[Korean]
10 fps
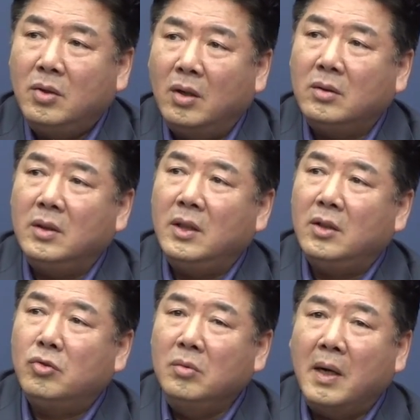
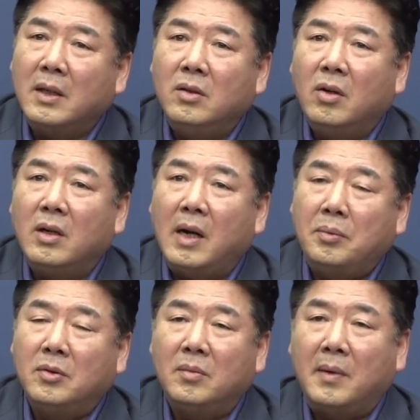저것들이 수많은 영화를
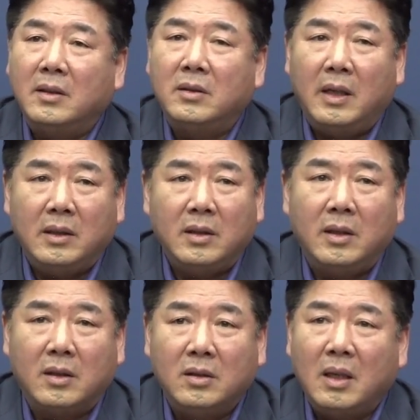앞으로도 만들어낼
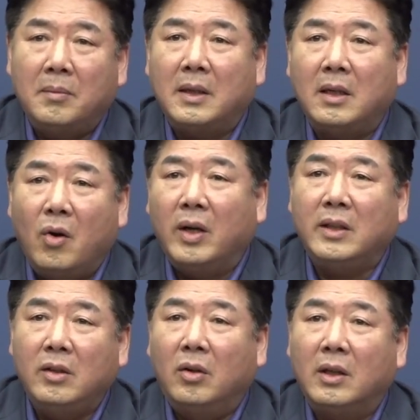텐데 그때마다 영화
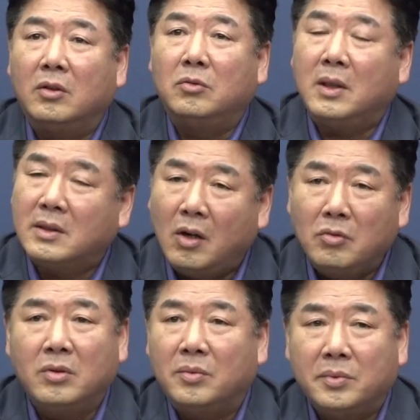대 영화를 우리가
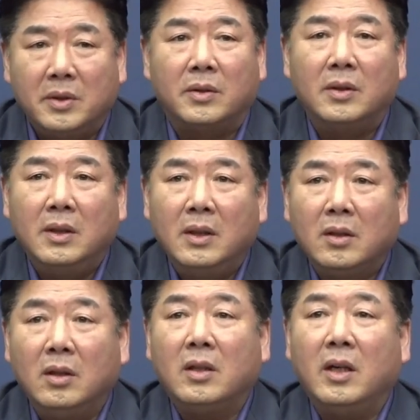싸울 수가 없어요.
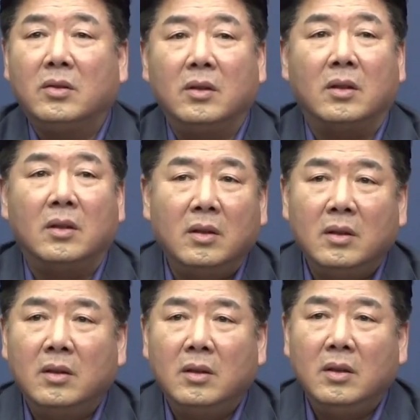그렇게 해서
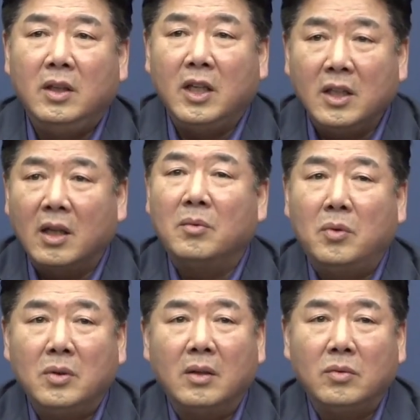이긴다는
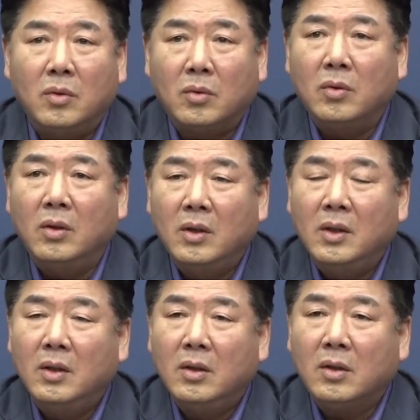보장도 없고
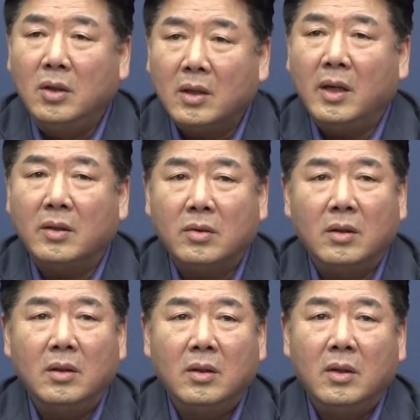그렇게
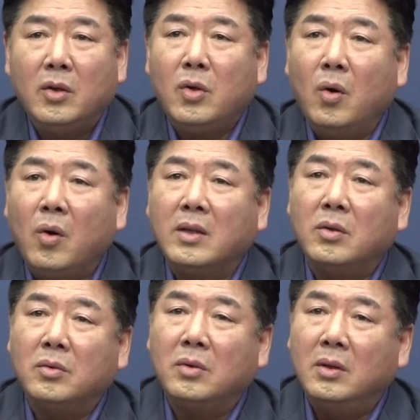해서
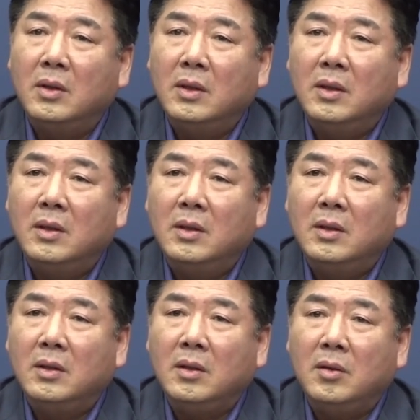효과적으로
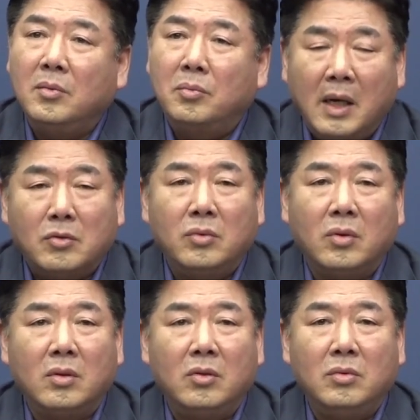문화
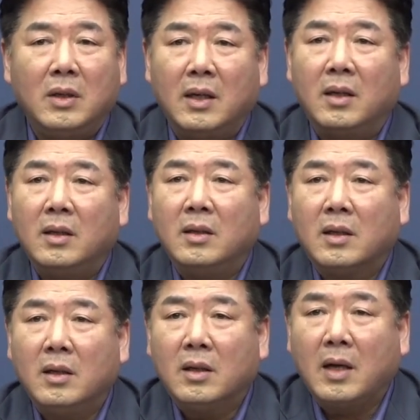주도권을 우리가
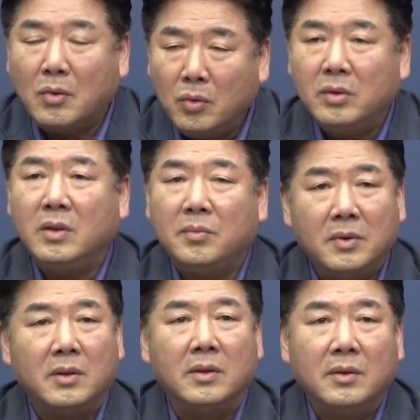가져오기도
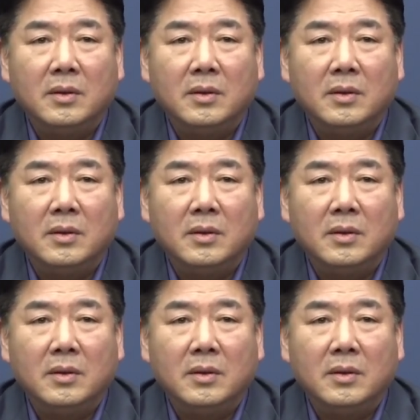힘들어요.